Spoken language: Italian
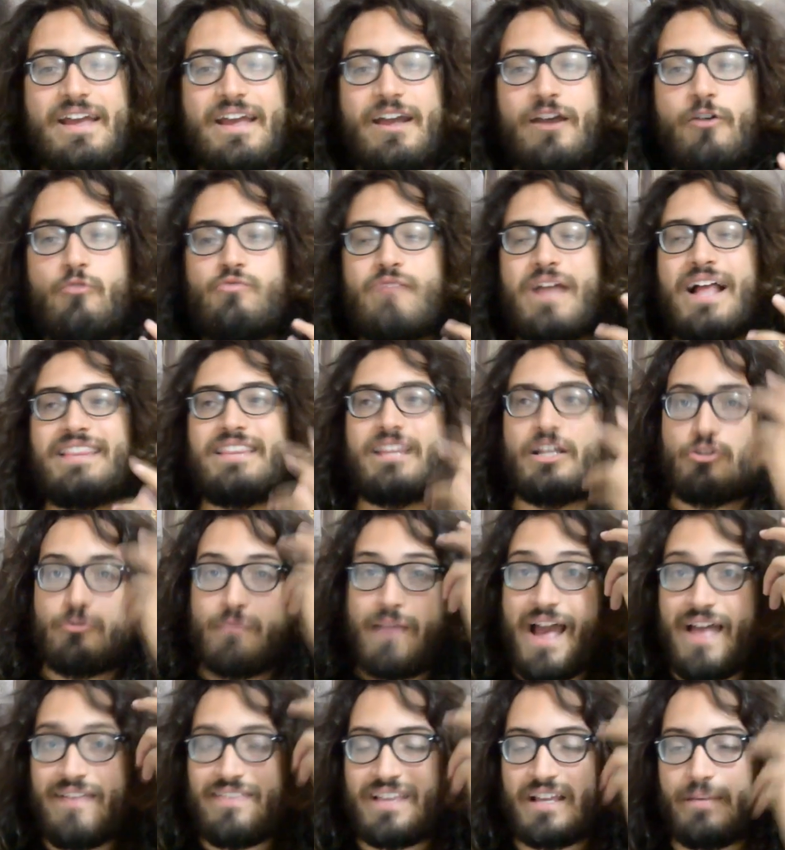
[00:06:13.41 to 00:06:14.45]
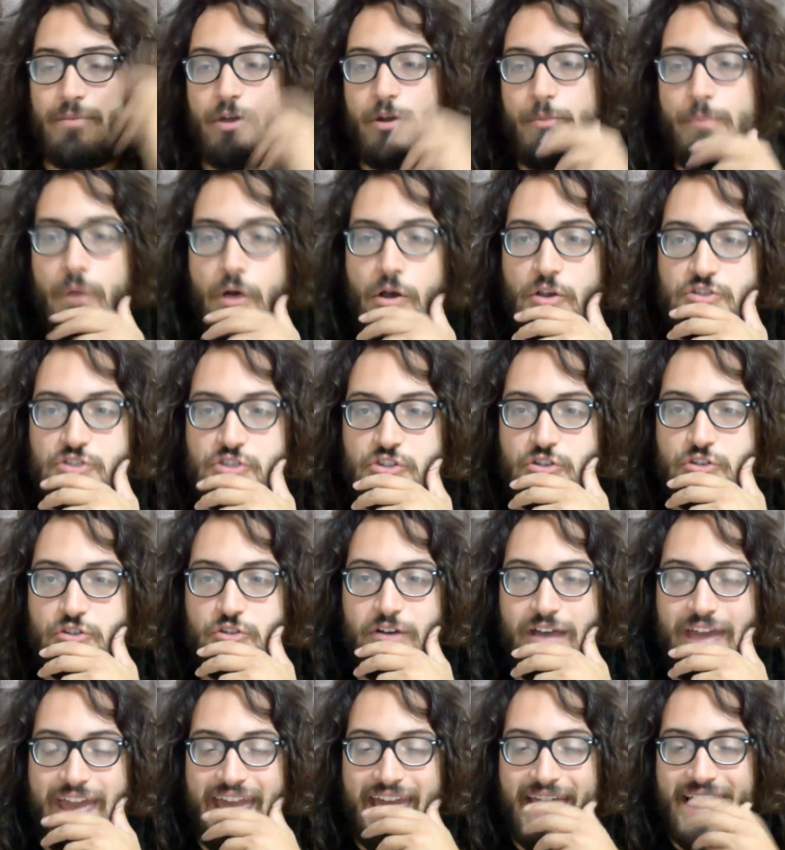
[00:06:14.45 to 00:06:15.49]
eh, un'altra domanda che mi ero
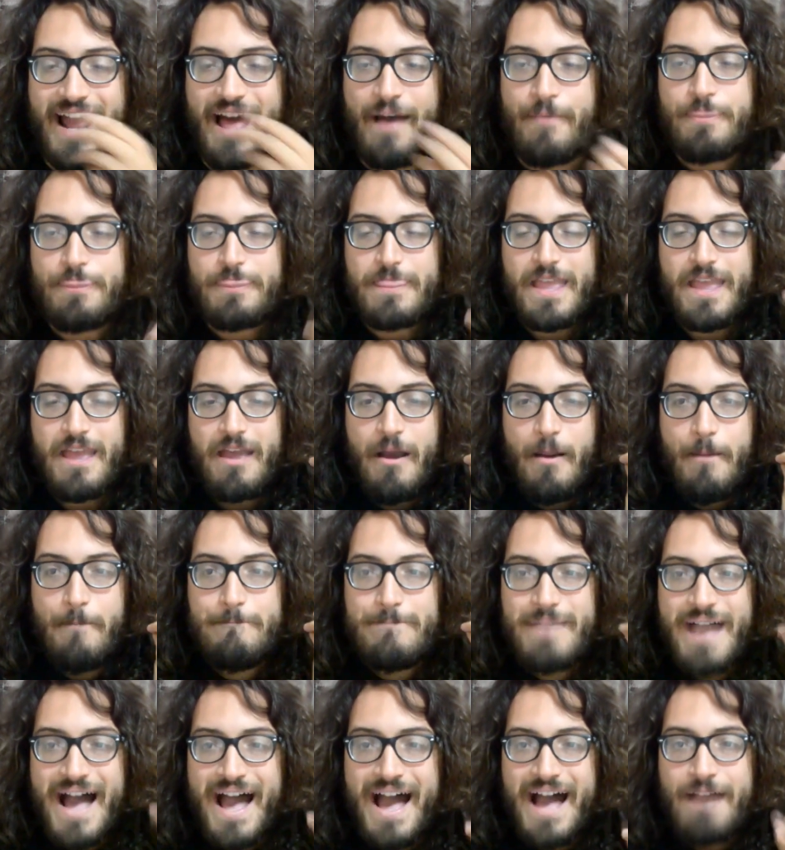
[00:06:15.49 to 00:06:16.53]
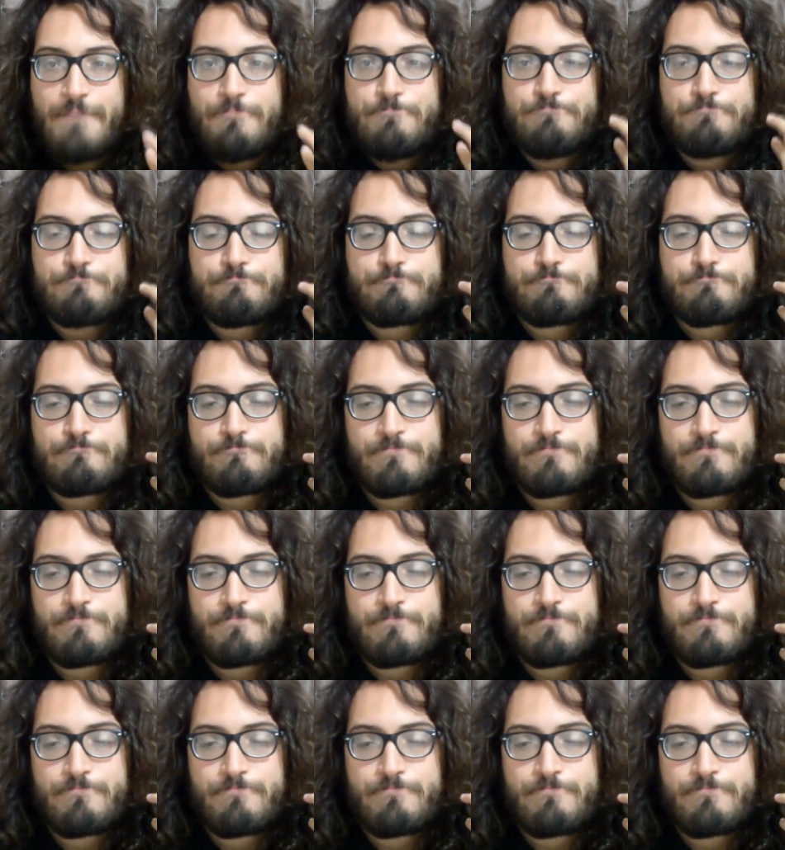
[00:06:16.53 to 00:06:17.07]
posto era, ma